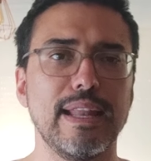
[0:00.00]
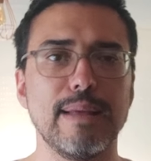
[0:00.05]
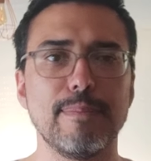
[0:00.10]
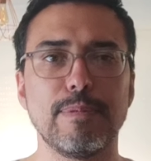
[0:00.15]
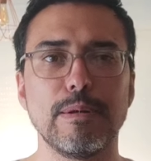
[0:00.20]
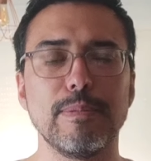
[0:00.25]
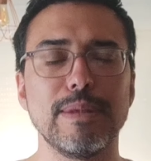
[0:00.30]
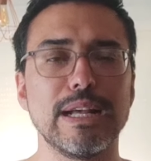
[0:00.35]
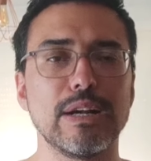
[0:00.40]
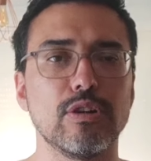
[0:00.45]
La
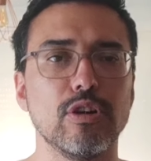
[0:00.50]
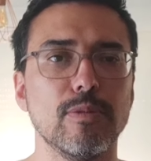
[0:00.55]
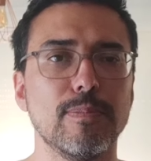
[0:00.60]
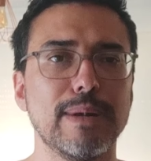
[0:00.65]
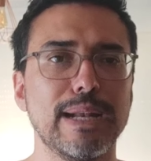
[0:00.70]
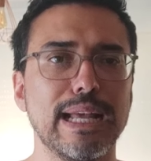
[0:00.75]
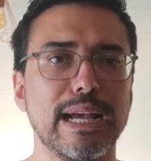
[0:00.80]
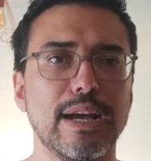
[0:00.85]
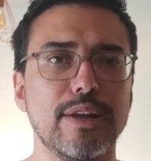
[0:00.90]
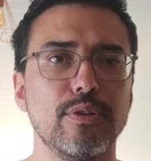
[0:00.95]
primera
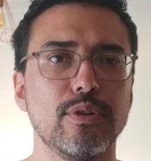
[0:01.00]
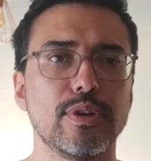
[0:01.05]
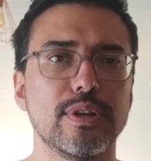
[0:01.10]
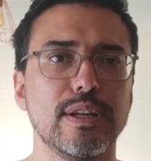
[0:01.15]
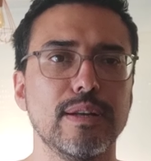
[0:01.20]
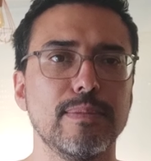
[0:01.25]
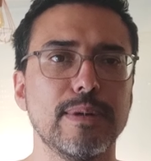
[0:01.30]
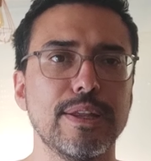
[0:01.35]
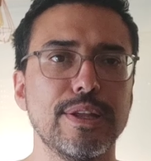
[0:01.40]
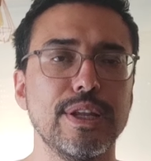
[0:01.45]
copa la ganó
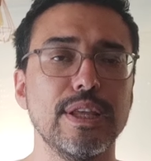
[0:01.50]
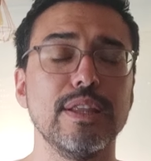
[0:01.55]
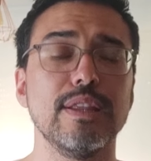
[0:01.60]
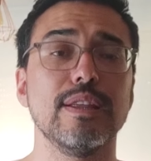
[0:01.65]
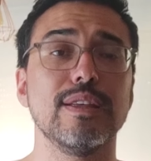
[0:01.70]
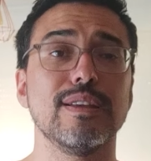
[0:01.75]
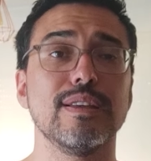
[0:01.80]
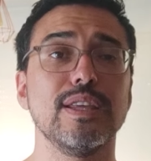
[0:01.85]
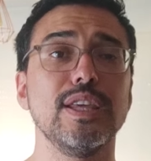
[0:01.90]
Real Madrid.